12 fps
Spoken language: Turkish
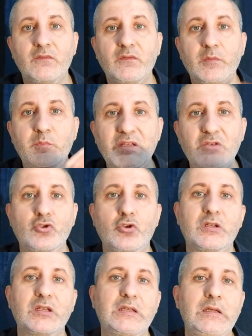ve bir
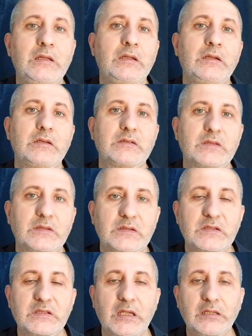sonraki
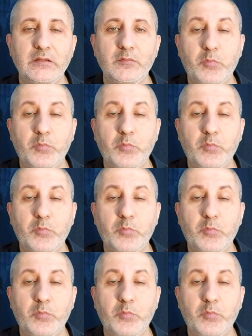satıştan